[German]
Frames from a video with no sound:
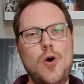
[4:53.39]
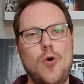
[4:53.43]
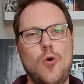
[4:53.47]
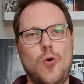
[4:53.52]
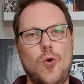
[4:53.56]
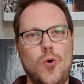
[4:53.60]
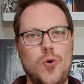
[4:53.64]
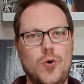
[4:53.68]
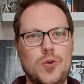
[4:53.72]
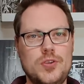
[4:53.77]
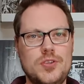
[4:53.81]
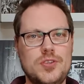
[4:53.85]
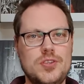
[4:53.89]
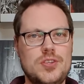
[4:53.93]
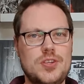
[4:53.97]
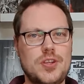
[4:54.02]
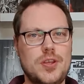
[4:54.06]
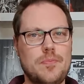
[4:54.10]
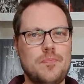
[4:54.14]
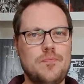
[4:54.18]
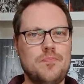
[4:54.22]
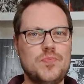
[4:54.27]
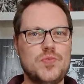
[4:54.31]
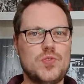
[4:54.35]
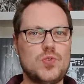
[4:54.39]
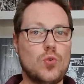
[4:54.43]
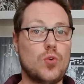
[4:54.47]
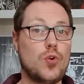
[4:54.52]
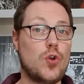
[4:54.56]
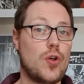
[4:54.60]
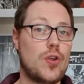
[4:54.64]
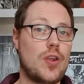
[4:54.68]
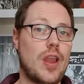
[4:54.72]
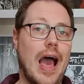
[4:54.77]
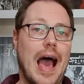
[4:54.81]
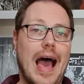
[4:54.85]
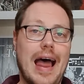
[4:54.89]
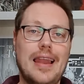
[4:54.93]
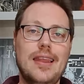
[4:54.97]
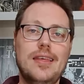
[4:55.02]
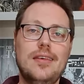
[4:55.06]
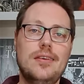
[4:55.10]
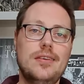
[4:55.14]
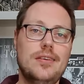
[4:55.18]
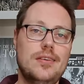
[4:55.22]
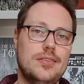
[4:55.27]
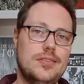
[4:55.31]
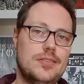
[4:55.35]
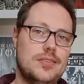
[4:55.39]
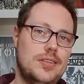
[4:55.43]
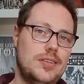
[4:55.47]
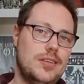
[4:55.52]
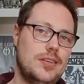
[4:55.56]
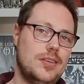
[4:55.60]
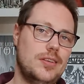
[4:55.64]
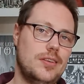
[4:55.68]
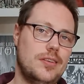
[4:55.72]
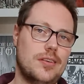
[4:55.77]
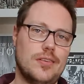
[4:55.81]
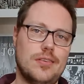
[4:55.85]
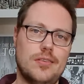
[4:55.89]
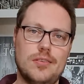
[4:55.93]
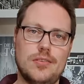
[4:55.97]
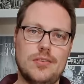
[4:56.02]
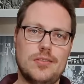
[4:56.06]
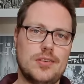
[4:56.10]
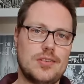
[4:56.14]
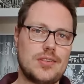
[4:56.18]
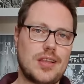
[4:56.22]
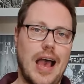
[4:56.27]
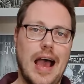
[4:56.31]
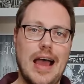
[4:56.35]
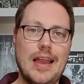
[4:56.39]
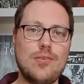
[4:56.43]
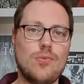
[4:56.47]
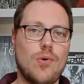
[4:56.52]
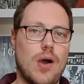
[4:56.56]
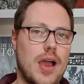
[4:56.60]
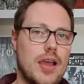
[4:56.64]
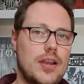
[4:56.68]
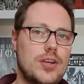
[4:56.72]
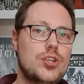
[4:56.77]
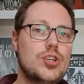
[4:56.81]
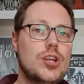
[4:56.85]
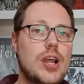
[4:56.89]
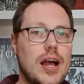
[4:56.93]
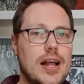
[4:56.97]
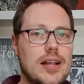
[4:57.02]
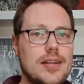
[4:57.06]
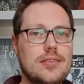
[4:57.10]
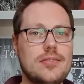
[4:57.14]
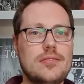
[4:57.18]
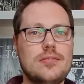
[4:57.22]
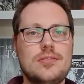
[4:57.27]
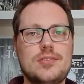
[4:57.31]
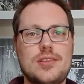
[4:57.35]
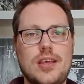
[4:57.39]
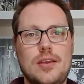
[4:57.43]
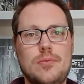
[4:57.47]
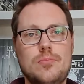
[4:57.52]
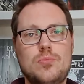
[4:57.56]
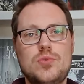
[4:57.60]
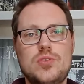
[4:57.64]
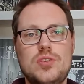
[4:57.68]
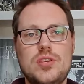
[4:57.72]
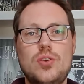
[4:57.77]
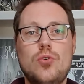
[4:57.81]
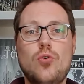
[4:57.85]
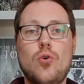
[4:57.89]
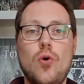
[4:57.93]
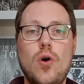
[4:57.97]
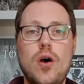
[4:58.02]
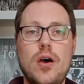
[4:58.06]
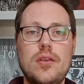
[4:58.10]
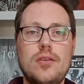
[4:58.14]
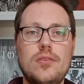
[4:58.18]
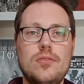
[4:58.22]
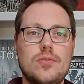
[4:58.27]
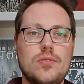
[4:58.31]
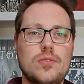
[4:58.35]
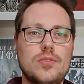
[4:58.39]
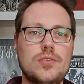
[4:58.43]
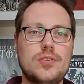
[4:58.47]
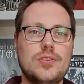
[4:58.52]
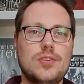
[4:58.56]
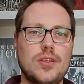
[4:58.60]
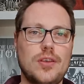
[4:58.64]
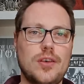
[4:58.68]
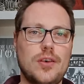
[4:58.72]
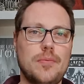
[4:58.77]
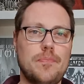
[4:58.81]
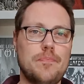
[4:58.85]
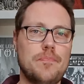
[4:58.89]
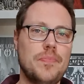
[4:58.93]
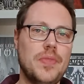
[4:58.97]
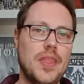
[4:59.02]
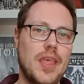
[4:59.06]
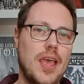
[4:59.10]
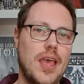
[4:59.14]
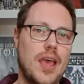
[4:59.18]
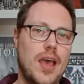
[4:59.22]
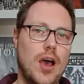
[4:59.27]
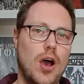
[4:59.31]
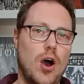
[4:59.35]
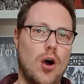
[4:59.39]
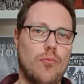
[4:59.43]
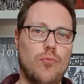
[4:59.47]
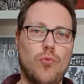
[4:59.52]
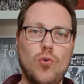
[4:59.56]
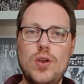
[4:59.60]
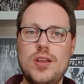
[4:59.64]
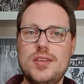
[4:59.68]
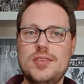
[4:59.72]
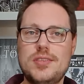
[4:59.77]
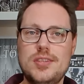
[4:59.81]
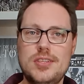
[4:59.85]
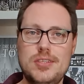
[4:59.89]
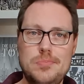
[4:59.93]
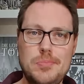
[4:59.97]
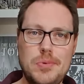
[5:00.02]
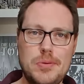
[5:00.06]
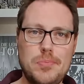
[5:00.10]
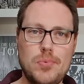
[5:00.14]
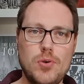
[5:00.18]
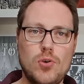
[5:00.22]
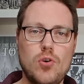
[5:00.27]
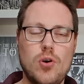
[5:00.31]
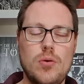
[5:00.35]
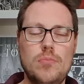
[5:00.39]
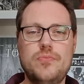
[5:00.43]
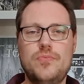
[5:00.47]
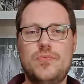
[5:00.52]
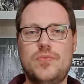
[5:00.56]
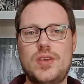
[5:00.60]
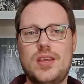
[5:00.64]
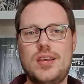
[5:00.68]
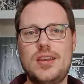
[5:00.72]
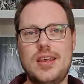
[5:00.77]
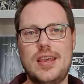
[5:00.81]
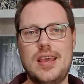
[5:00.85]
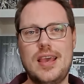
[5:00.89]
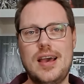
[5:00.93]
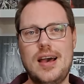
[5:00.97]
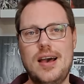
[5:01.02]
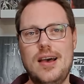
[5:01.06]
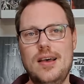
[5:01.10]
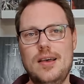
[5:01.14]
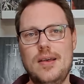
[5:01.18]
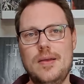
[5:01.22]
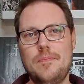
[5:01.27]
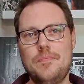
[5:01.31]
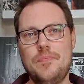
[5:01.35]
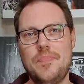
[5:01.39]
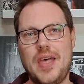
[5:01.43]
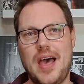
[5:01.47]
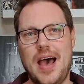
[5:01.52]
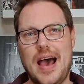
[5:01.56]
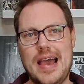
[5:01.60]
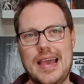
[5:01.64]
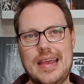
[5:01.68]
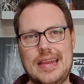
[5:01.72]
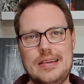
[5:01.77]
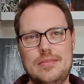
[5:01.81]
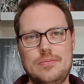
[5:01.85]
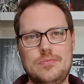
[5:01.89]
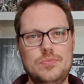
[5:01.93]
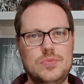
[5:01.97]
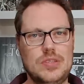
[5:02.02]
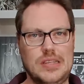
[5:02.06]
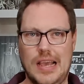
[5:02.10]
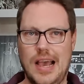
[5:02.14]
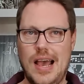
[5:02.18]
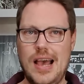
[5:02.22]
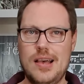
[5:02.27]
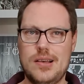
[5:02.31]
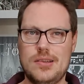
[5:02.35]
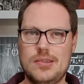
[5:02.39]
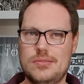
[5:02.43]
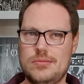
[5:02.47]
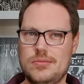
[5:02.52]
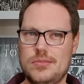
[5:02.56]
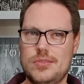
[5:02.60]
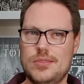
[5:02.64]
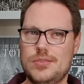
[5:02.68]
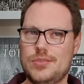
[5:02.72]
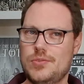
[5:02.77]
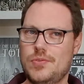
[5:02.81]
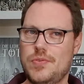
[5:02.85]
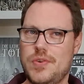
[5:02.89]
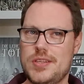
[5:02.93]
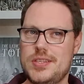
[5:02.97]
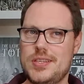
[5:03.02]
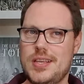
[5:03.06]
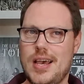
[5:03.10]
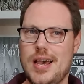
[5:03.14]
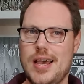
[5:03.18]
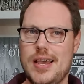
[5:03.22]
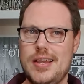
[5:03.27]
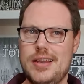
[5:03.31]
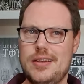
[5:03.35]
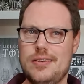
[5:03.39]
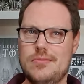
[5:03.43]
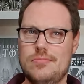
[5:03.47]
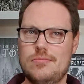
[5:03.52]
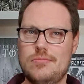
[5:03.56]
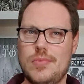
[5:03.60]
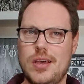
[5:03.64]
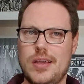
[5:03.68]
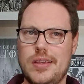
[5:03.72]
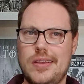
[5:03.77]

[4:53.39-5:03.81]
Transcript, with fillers: Und ähm, so können alle, die äh, das Radio einschalten, seine Musik hören. Und ähm, obwohl er es nicht mitbekommt, wird er ein, ja, äh, quasi ein,